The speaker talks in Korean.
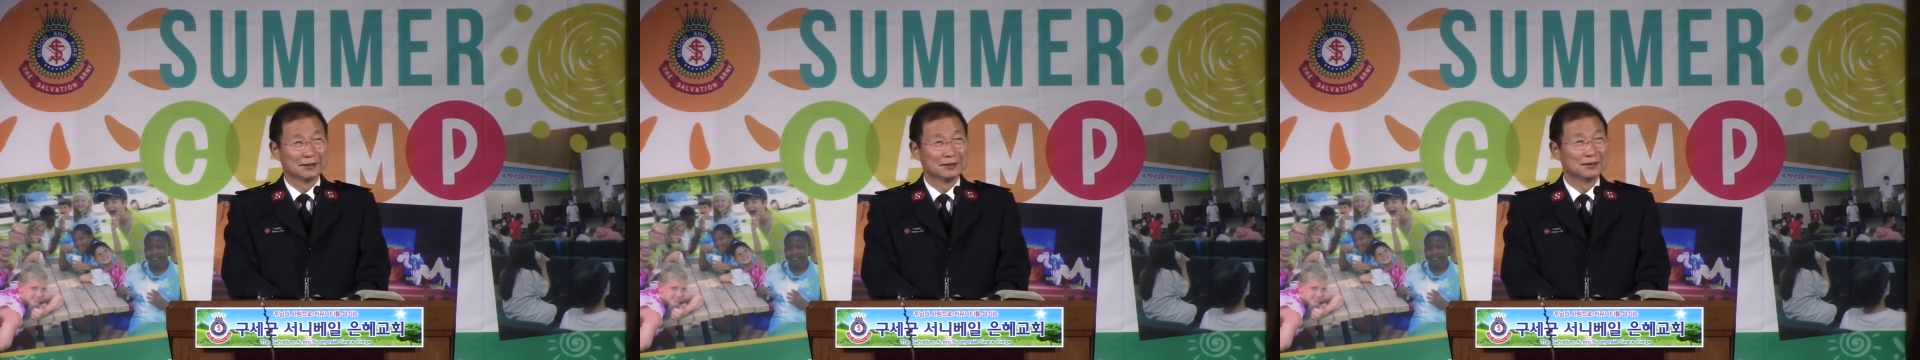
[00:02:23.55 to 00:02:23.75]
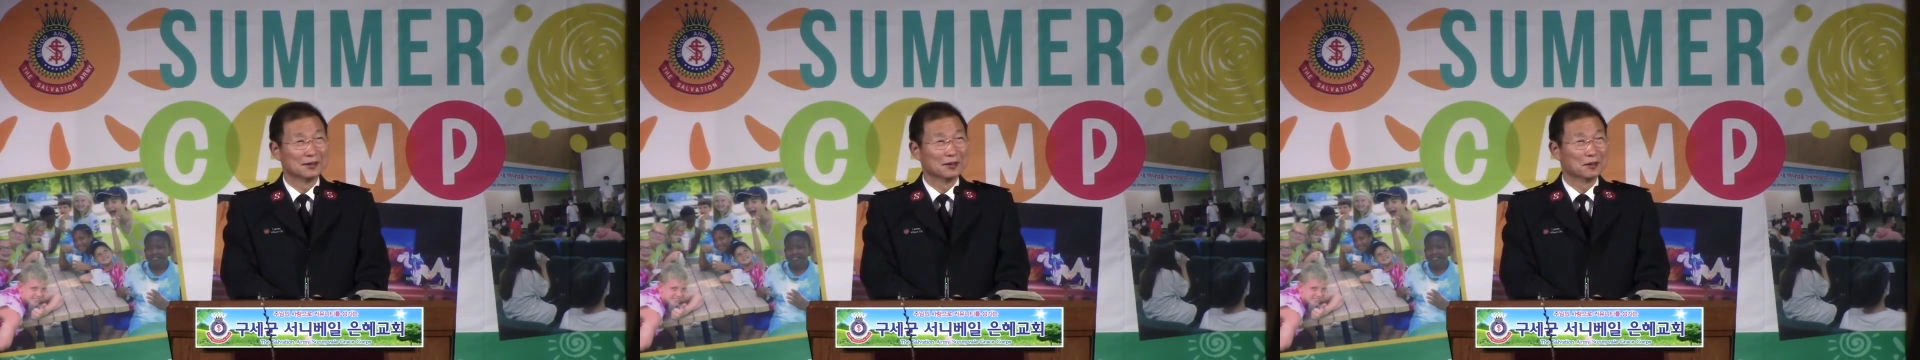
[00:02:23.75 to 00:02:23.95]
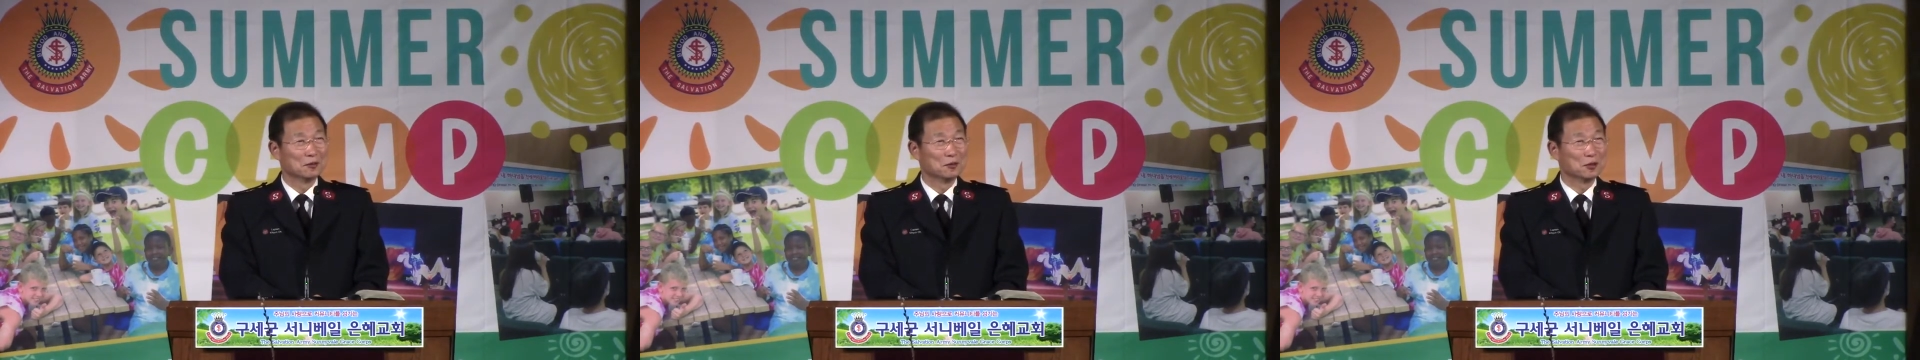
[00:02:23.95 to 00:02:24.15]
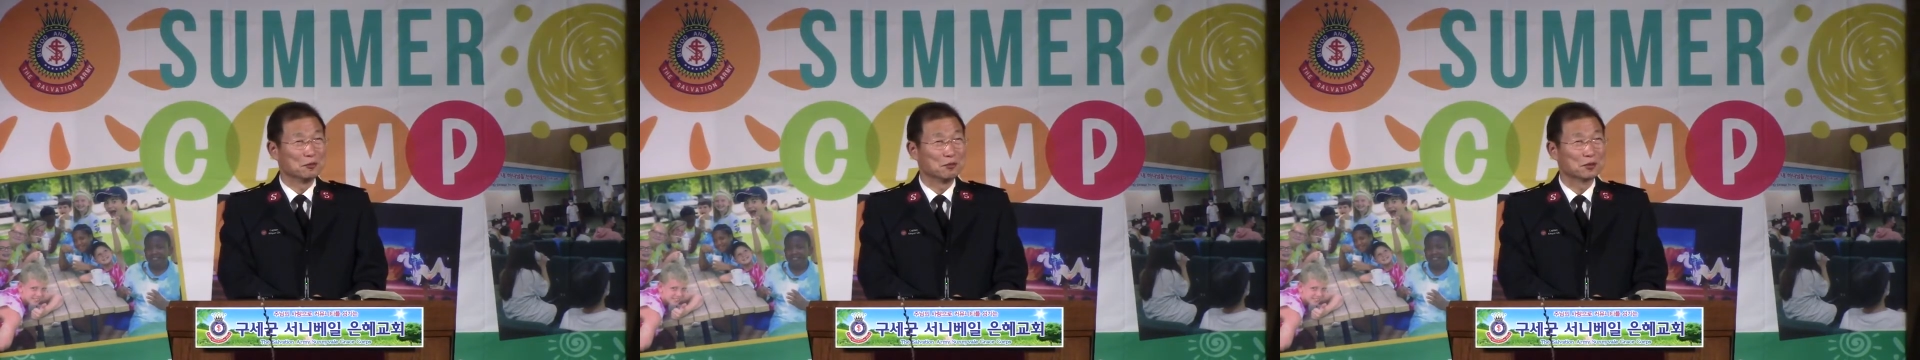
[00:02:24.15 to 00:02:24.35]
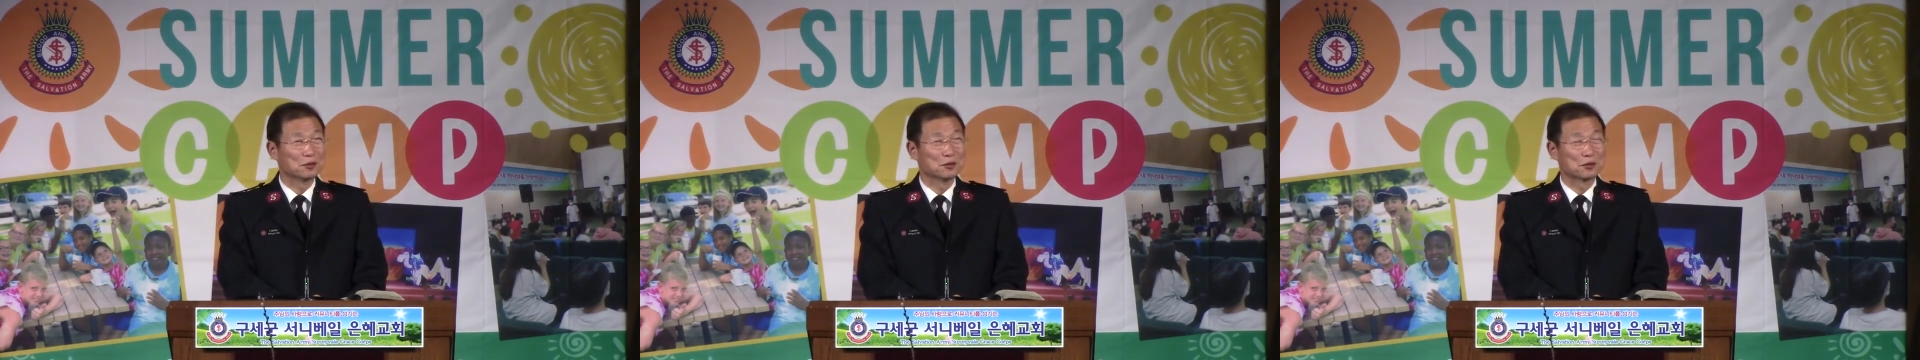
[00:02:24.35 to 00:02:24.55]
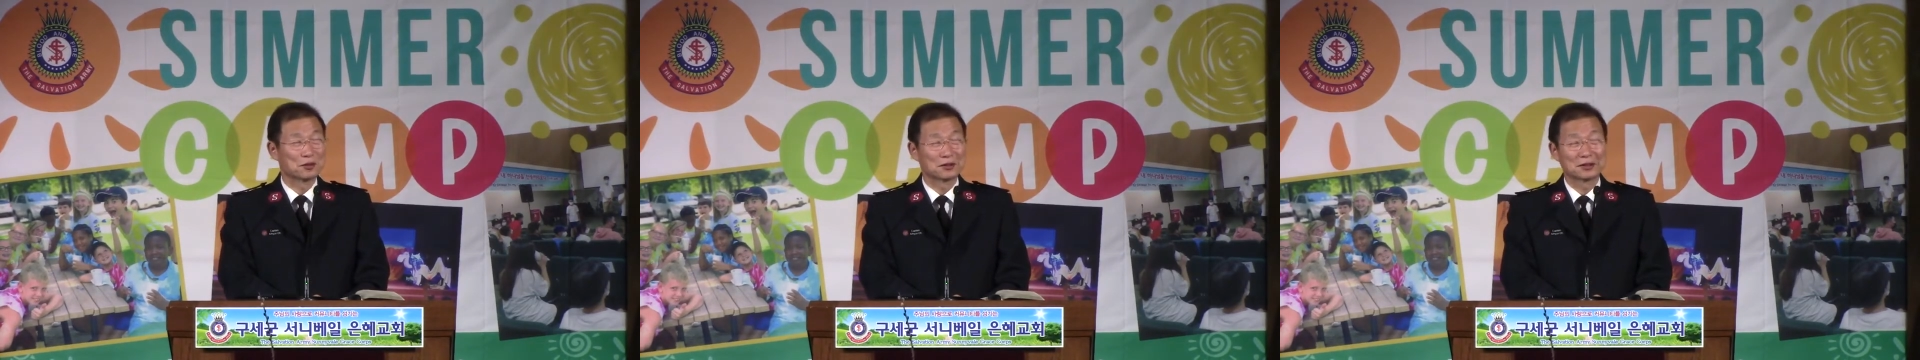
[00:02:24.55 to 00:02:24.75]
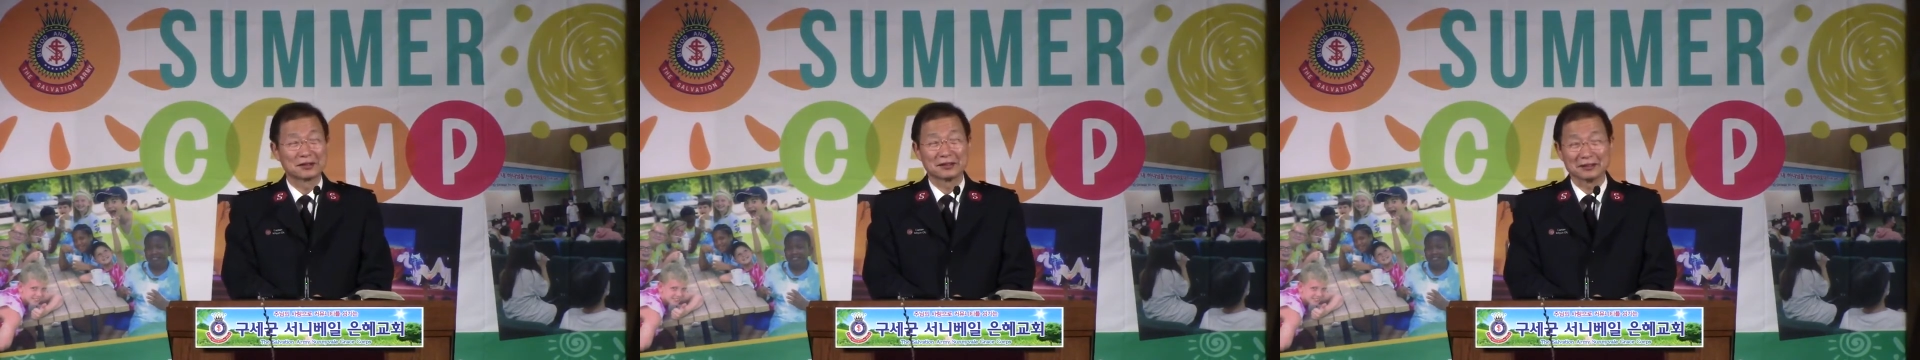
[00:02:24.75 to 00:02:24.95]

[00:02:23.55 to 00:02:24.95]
어제 우리 미국